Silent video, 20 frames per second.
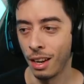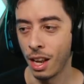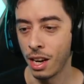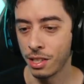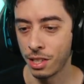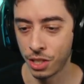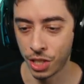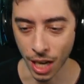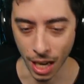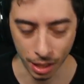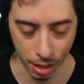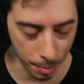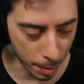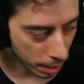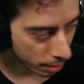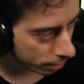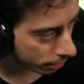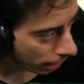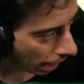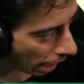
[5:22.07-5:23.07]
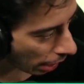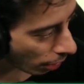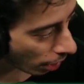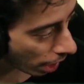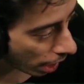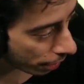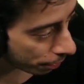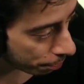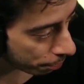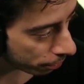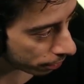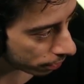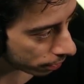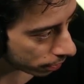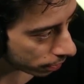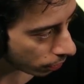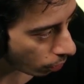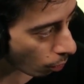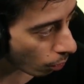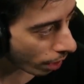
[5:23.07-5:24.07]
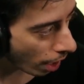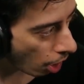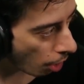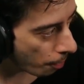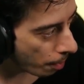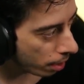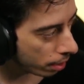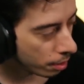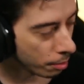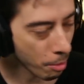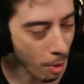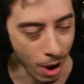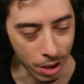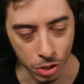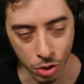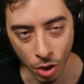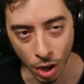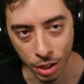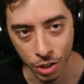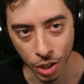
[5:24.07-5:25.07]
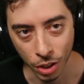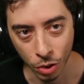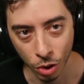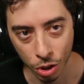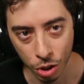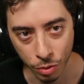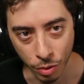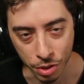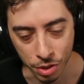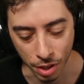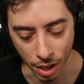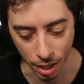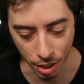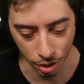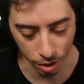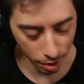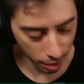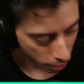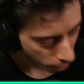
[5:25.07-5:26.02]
Ladies and gentlemen, agora com calma. Boa sorte a todos vocês.